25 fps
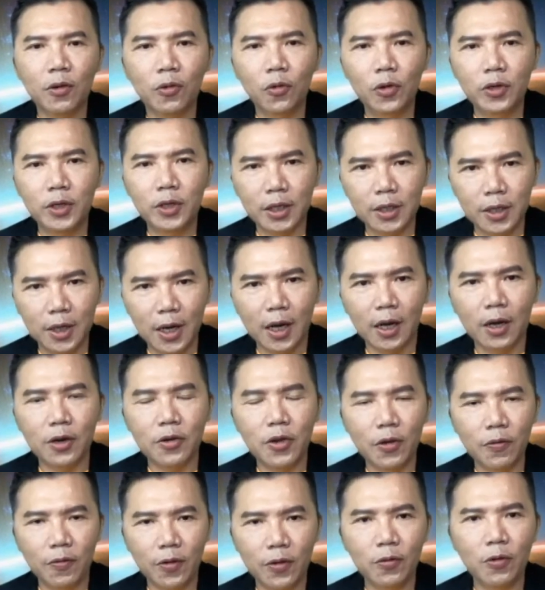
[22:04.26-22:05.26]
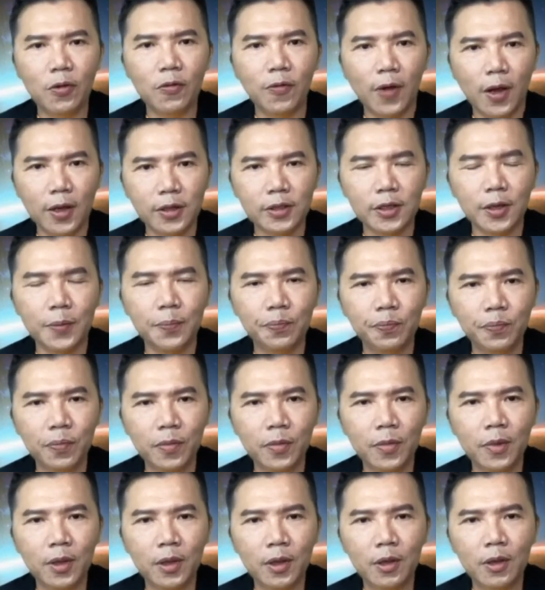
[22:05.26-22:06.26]
会在这两个月份会发生。
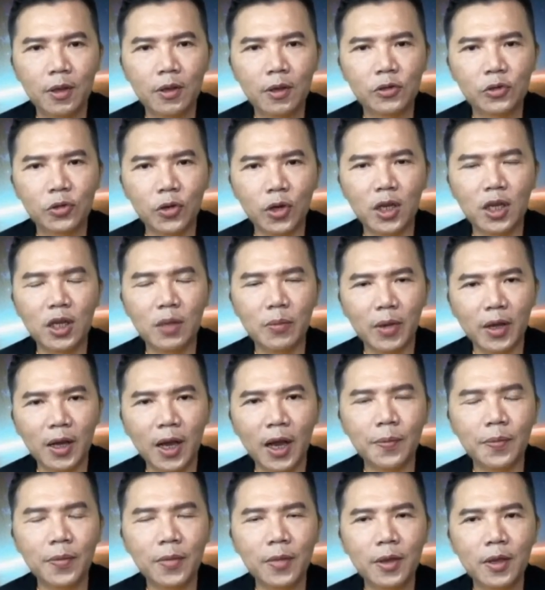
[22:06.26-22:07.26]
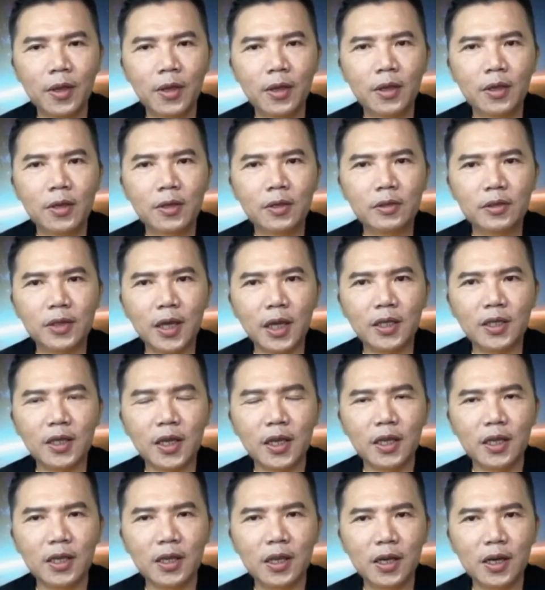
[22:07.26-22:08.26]
所以你们看，在
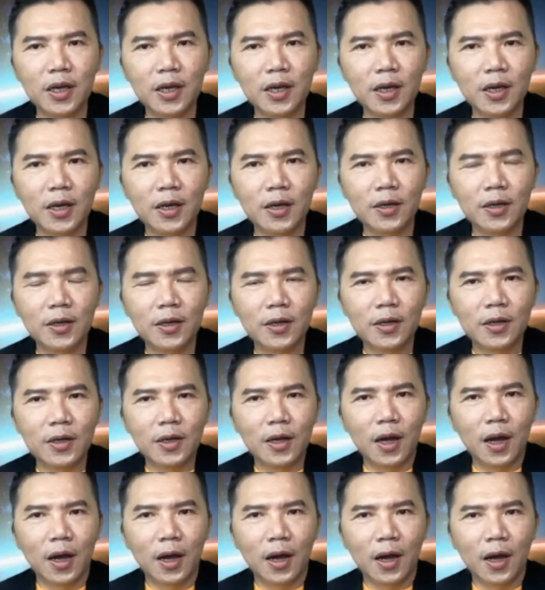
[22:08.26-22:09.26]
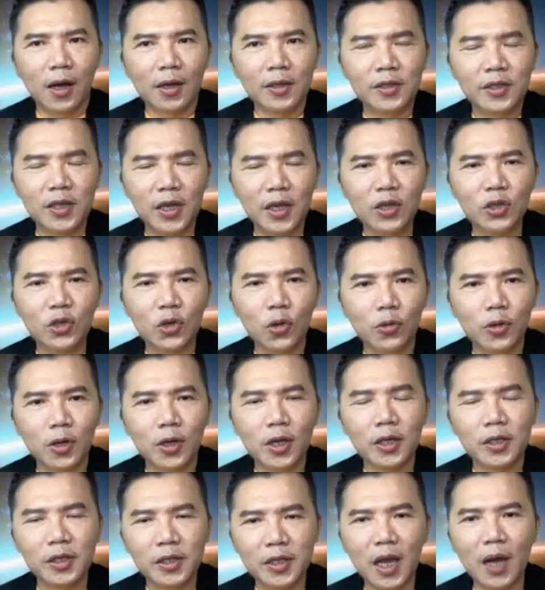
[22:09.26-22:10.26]
整个啊，辛丑
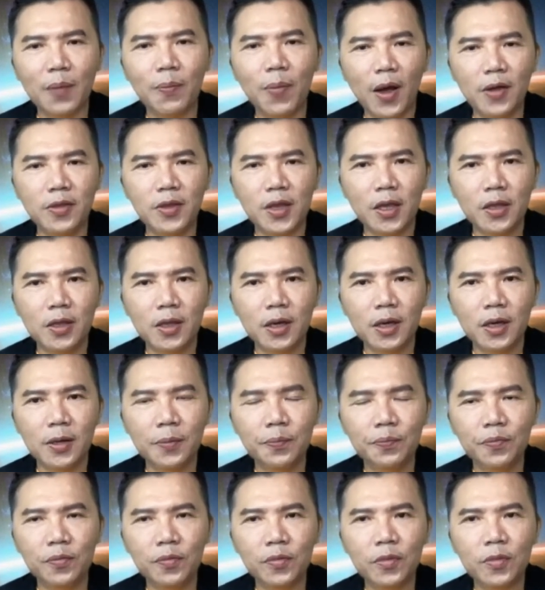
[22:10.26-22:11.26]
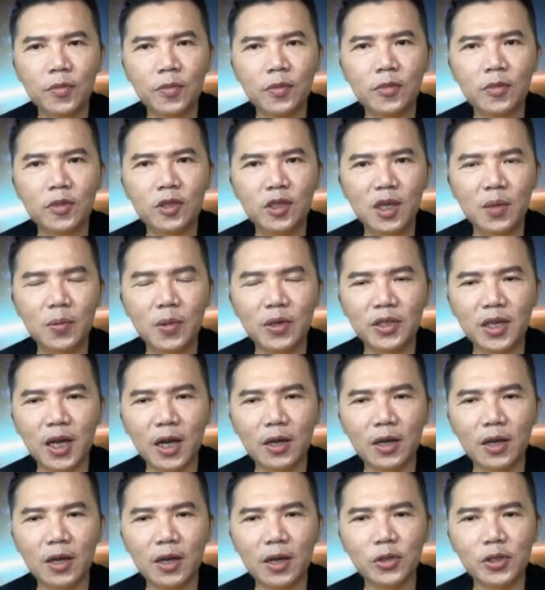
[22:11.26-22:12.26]
的下半年呢，基本
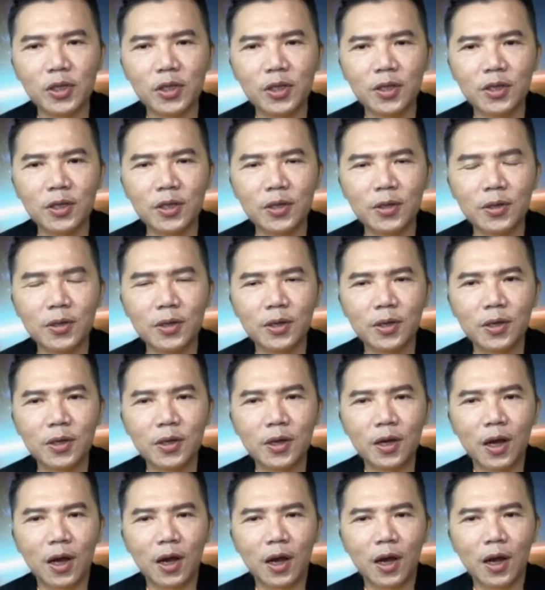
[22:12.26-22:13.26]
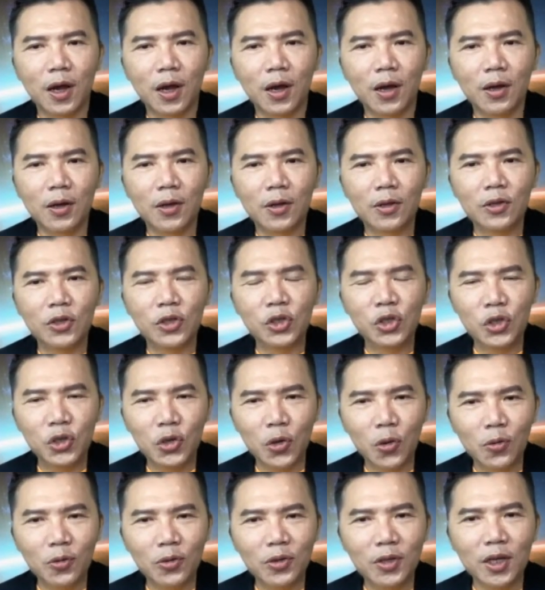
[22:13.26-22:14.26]
上都是啊，
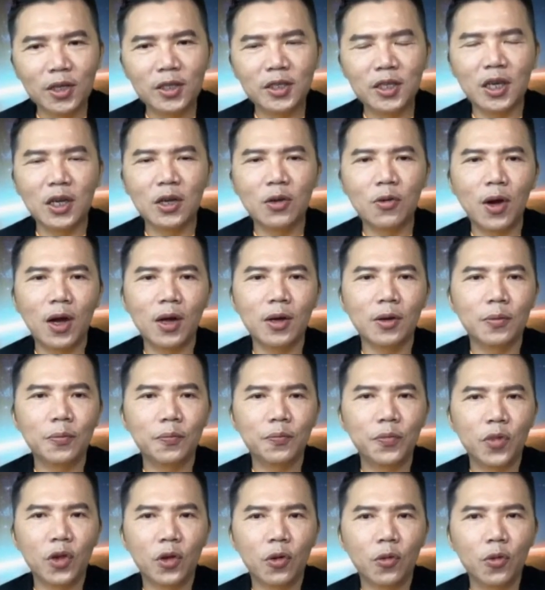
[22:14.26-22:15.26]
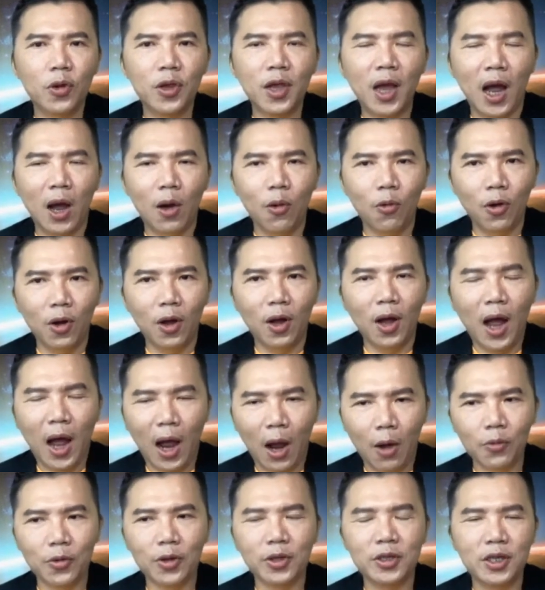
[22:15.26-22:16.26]
凶的情况会好过
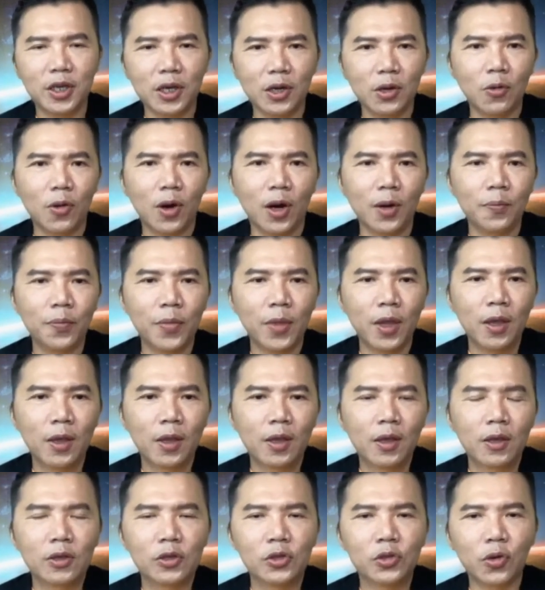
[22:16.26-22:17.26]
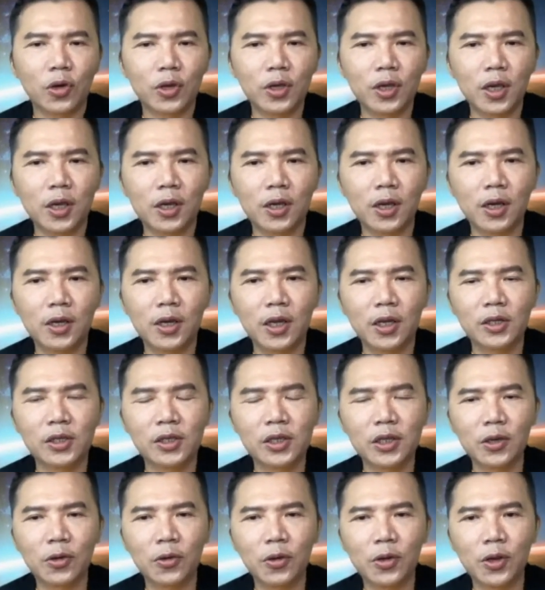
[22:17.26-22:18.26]
好的情况。所以可能
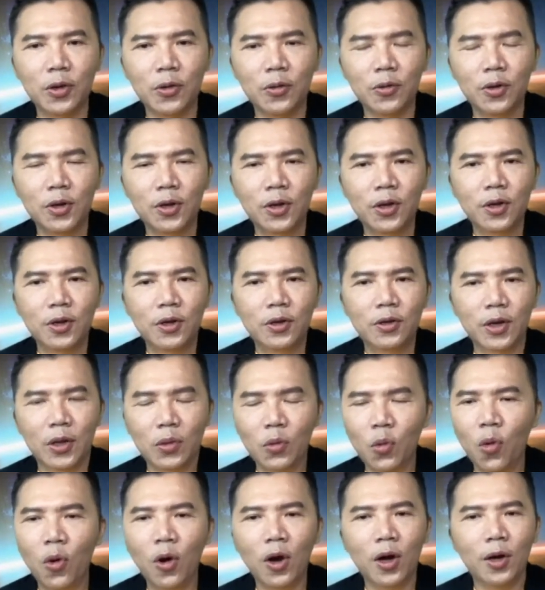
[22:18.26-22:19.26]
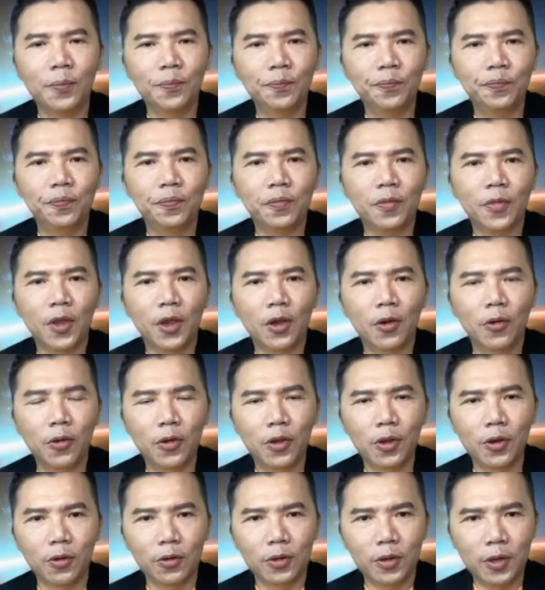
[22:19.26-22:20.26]
是会有人祸，
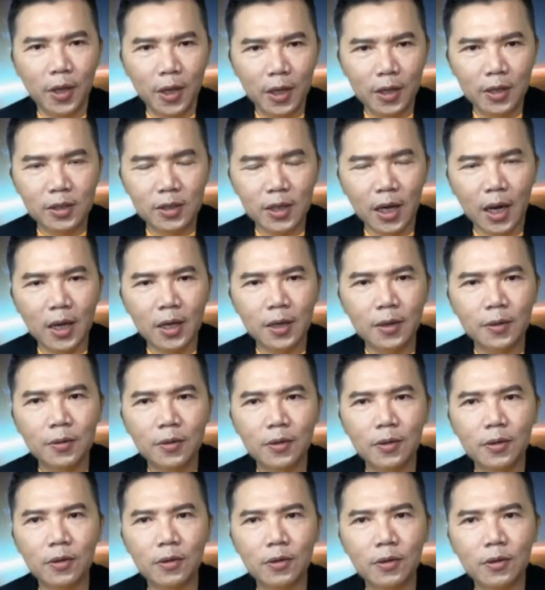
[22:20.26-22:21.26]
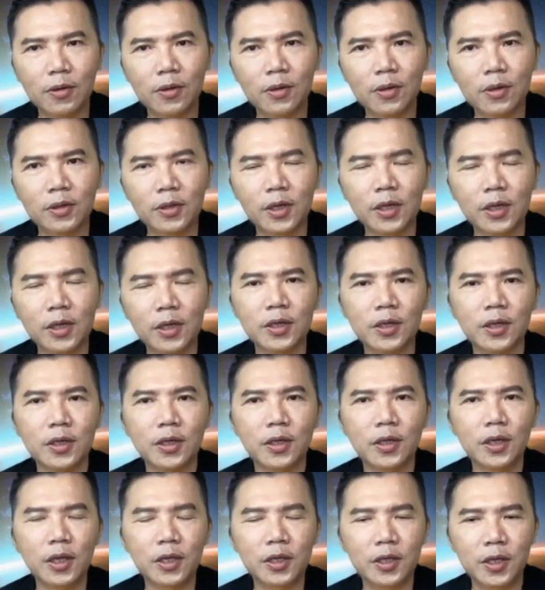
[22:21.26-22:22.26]
会有天灾，甚
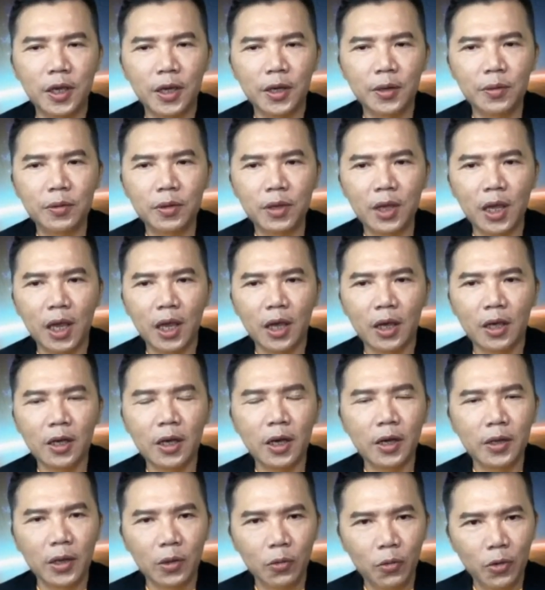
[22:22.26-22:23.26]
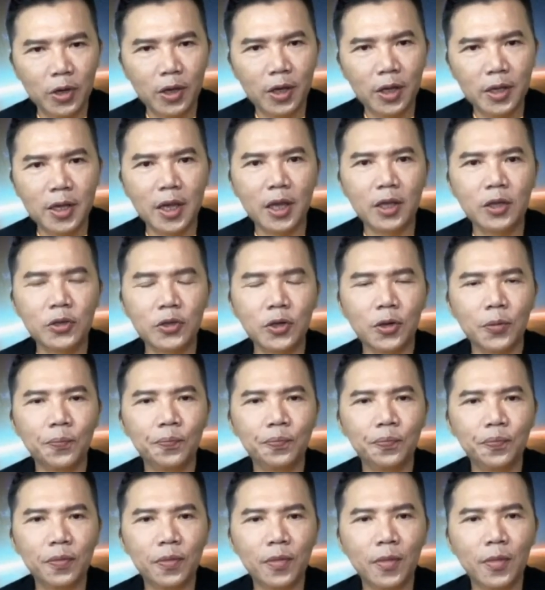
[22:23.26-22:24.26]
至疫情也可能会更严
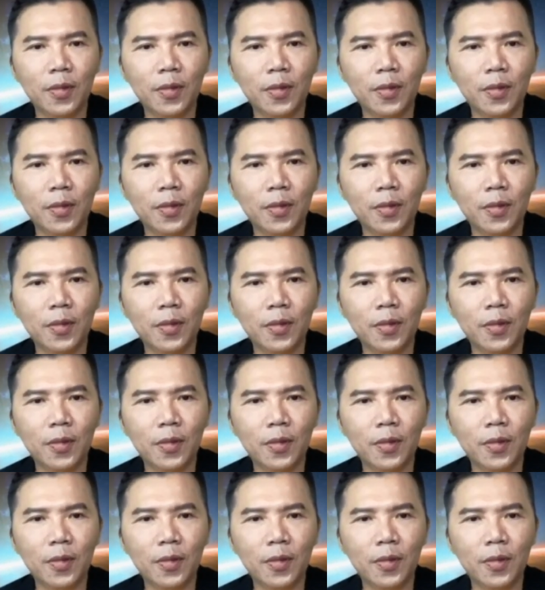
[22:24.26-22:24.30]
重。